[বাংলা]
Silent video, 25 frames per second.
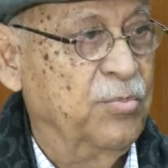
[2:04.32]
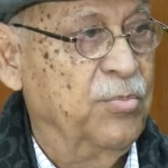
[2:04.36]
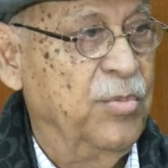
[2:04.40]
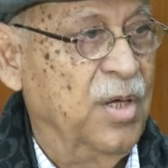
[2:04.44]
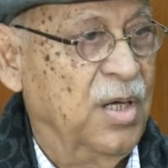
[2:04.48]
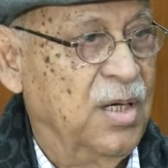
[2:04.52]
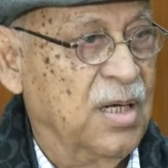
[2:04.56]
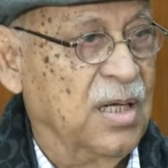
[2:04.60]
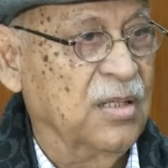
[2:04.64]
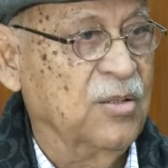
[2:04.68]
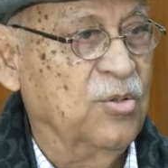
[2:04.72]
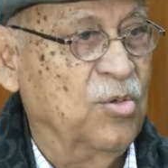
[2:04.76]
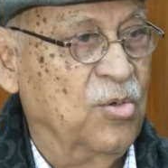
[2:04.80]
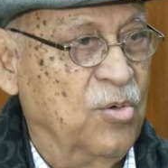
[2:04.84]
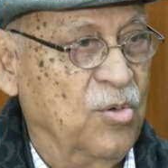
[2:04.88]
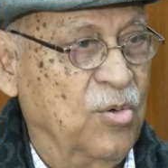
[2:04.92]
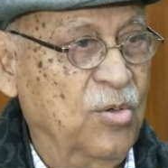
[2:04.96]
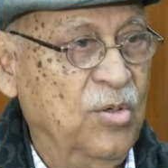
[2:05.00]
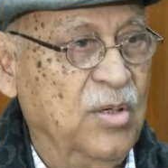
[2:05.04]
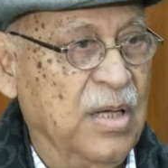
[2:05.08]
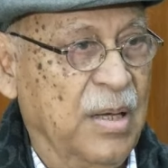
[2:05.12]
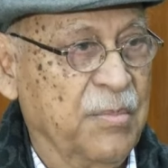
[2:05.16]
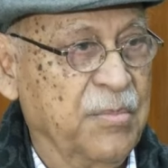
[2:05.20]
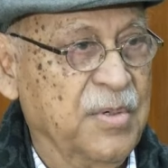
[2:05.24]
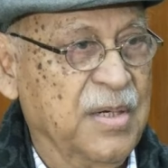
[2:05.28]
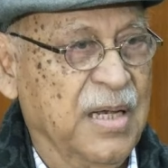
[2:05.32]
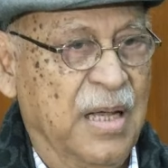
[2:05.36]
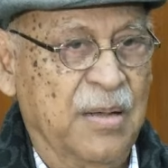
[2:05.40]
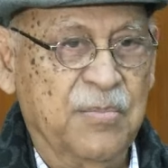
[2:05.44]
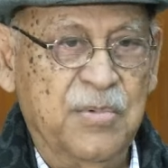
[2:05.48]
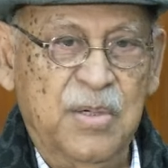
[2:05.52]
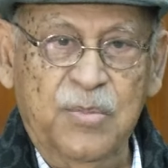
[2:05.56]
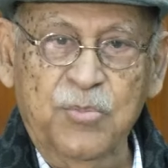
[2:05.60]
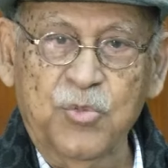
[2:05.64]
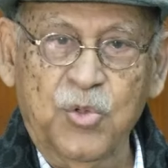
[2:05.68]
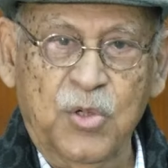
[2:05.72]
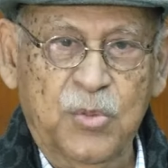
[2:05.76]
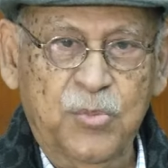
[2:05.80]
বিখ্যাত লোক আমার
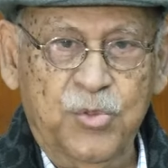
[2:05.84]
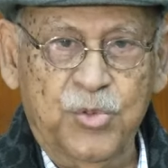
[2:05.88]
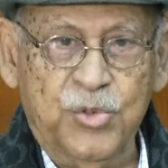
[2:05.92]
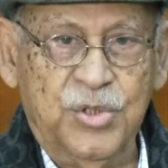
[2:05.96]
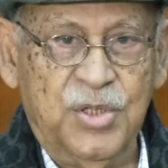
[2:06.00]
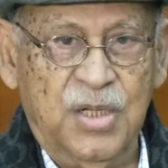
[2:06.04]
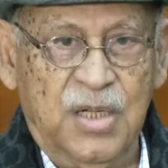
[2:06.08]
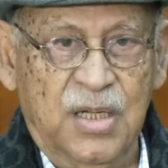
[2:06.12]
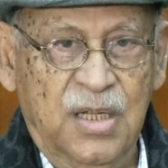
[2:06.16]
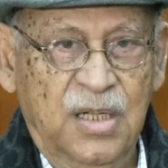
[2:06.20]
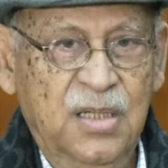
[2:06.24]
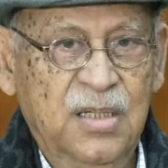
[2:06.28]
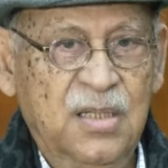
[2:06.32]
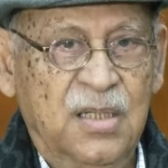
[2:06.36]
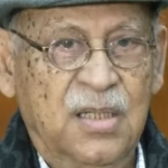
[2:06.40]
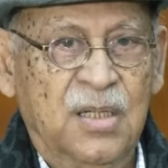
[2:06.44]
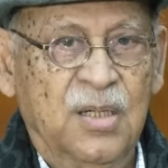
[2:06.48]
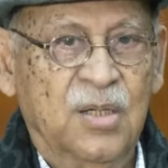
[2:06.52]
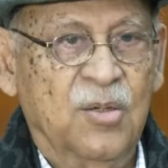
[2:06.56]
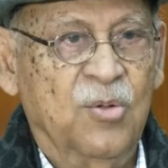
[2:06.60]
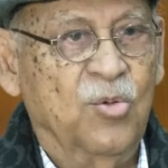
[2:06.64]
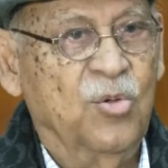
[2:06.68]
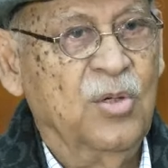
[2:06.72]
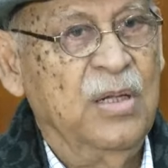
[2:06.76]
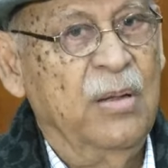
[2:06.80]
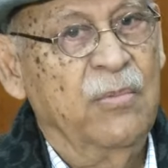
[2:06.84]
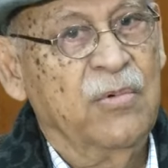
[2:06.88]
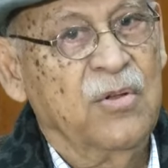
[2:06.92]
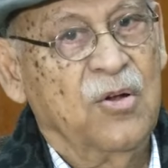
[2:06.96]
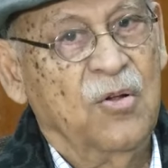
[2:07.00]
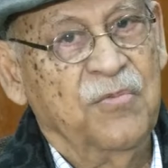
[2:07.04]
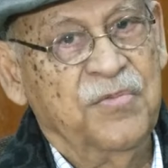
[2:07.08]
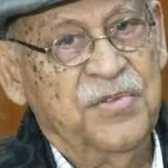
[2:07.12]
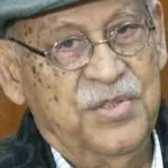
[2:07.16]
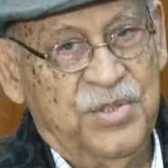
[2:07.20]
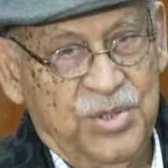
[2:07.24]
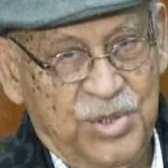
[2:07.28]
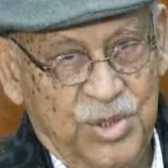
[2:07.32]
নামটা মনে পড়ছে না উনি আমার
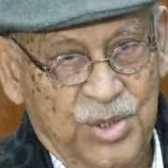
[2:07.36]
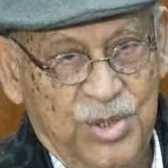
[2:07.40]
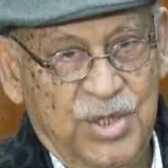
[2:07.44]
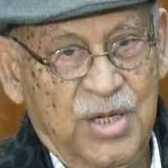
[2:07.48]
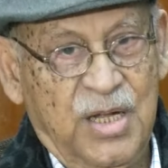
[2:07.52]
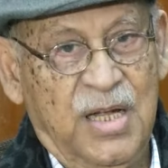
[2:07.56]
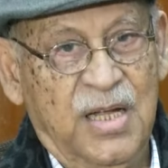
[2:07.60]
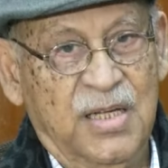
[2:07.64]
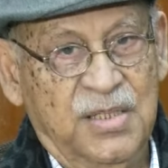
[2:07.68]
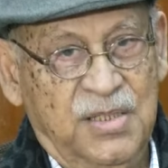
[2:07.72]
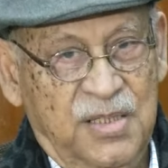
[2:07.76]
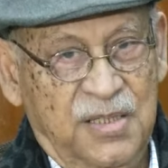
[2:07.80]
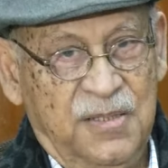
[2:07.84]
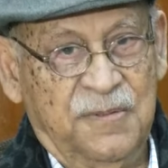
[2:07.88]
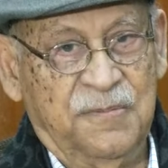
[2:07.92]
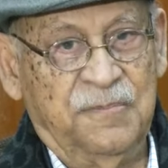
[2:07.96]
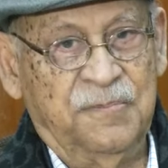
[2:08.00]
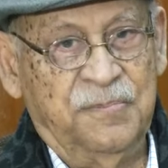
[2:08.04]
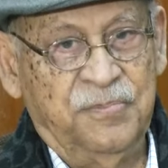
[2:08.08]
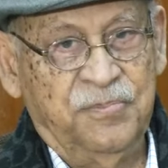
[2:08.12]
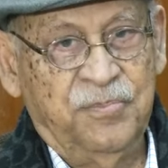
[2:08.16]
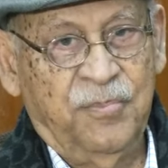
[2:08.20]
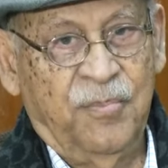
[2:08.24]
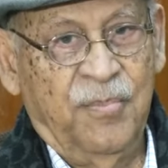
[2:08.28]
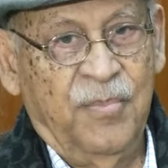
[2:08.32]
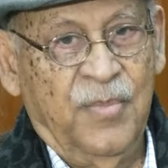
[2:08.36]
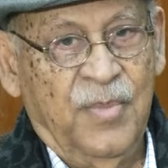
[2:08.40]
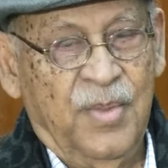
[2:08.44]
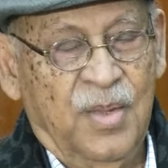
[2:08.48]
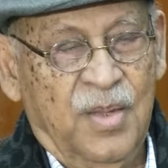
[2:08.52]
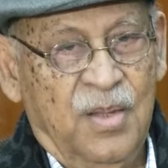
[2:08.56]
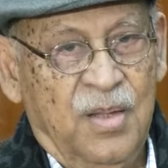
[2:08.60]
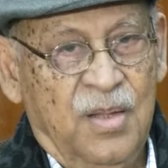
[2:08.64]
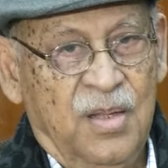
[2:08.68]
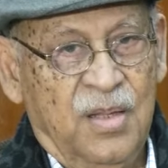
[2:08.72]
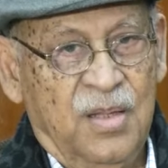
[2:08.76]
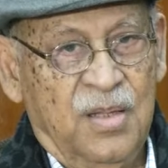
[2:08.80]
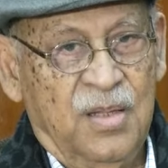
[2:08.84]
অফিসে এসে হাজির
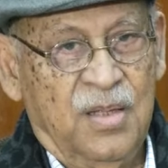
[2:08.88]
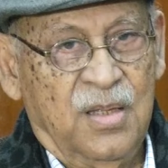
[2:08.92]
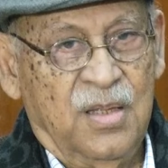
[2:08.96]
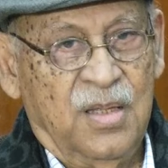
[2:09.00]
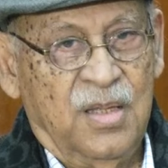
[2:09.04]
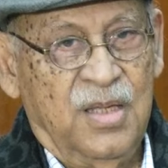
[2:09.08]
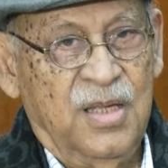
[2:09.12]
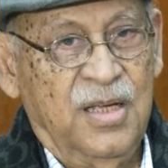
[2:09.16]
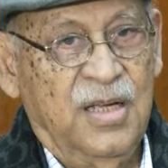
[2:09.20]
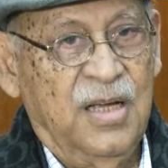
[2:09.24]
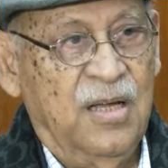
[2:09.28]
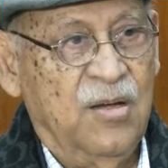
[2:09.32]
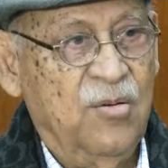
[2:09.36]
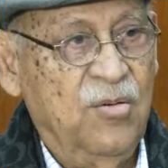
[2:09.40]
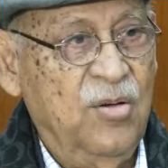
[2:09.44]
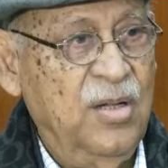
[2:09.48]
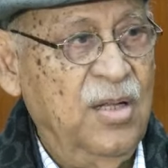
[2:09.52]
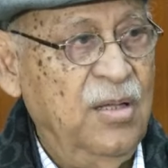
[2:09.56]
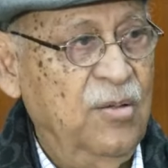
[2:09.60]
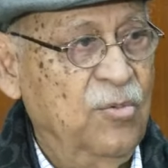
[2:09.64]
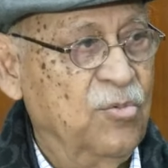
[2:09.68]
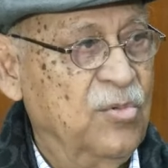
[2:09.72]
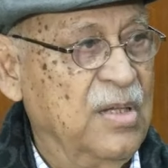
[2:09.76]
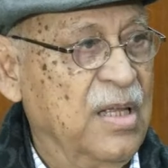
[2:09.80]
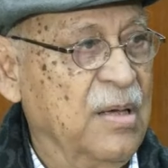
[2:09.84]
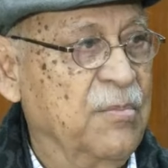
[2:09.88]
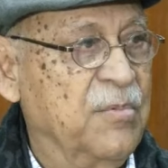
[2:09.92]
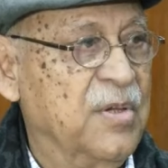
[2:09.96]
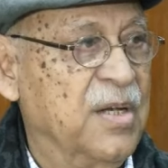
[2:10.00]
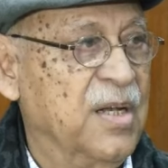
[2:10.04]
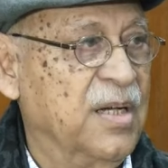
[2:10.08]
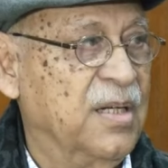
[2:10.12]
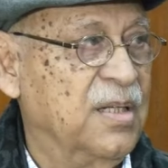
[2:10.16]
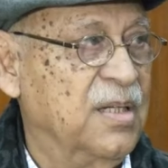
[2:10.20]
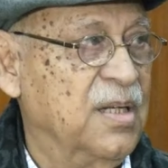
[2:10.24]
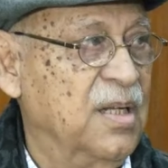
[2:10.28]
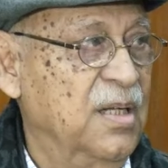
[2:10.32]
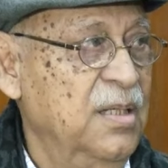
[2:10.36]
কী কারণে উনি আমার
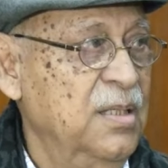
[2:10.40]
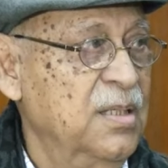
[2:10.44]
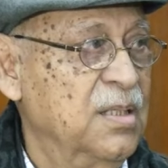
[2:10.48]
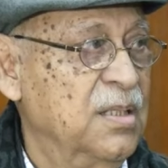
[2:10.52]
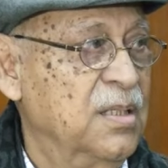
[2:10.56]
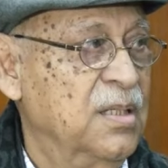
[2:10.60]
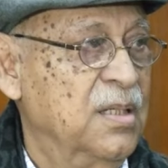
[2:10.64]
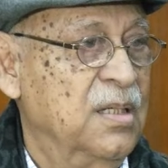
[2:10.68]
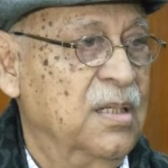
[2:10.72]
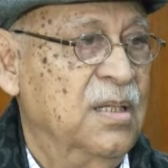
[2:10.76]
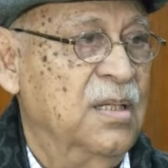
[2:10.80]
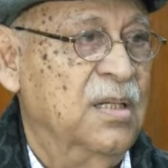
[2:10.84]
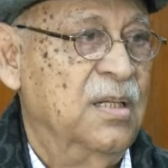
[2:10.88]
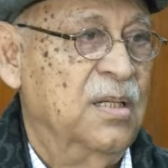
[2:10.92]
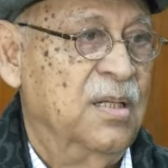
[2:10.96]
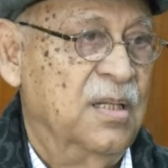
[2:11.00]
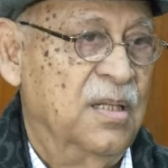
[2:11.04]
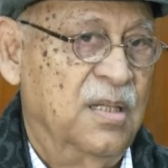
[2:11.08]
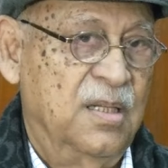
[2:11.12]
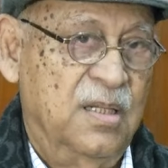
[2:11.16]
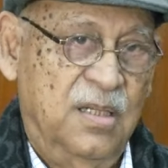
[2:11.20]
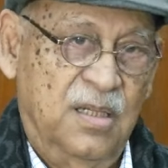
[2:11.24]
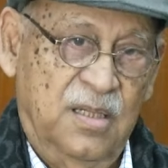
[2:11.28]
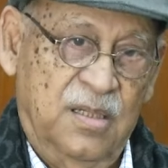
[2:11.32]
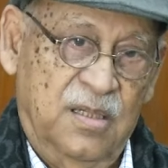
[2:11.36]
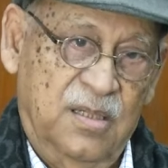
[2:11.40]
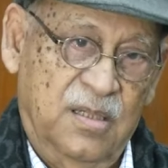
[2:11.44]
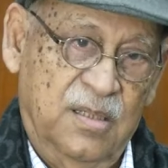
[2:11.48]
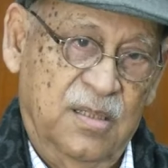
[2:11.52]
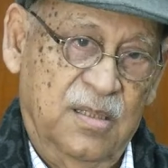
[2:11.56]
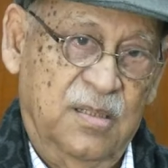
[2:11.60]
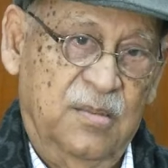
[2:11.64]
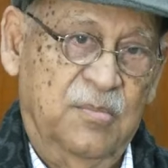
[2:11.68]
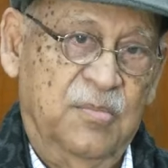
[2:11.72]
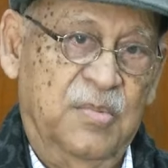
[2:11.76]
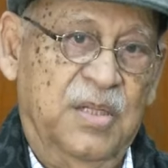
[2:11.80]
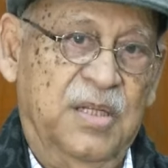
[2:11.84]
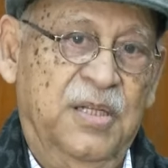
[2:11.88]
একটা
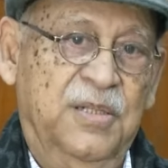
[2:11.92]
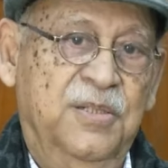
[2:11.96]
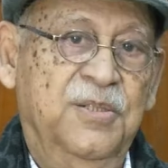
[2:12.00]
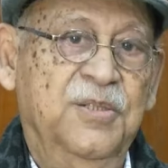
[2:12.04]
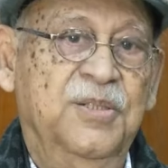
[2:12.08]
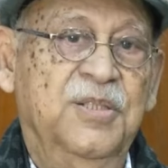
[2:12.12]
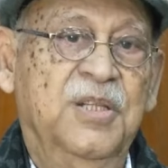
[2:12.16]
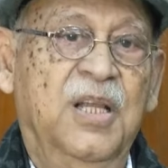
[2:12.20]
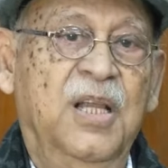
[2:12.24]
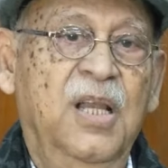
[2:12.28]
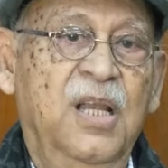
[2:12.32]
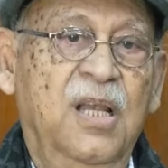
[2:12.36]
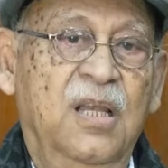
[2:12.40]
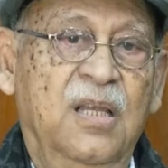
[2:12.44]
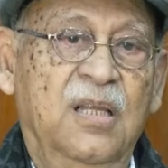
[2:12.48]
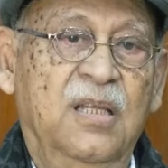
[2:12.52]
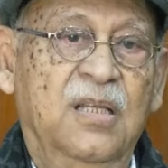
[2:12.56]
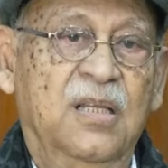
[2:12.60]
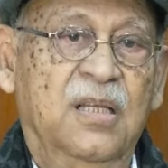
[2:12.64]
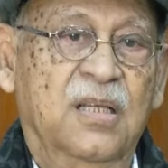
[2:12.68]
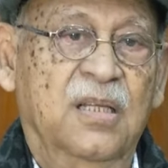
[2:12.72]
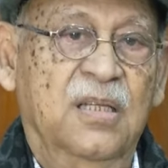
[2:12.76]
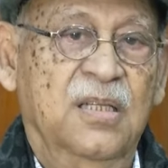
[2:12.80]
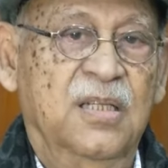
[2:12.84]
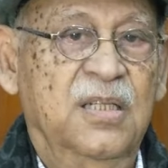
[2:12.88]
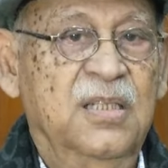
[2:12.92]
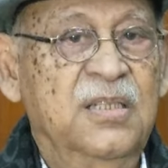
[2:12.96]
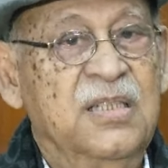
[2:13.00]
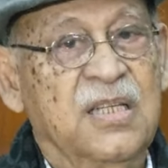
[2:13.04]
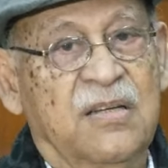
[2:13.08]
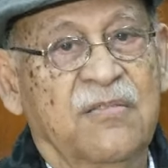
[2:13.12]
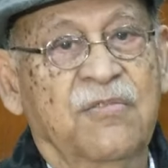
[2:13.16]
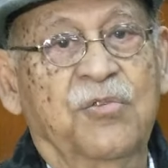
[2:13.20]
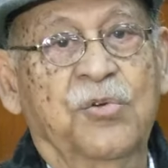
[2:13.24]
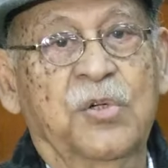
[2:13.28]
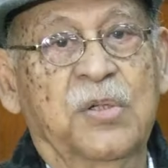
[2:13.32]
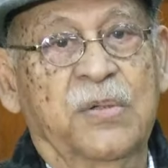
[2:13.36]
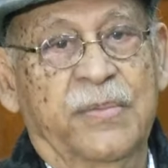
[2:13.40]
মানে ডিটেল
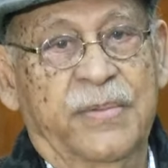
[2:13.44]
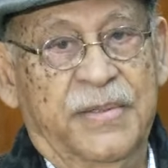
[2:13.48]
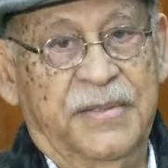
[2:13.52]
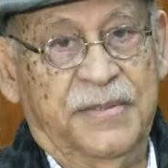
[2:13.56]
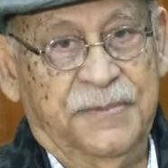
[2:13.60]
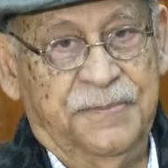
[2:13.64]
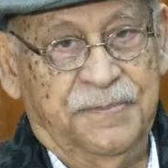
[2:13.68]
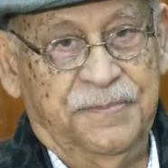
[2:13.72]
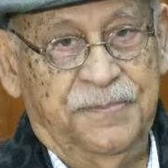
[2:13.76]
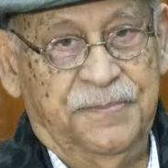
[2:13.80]
ইন্টারভিউ নেবেন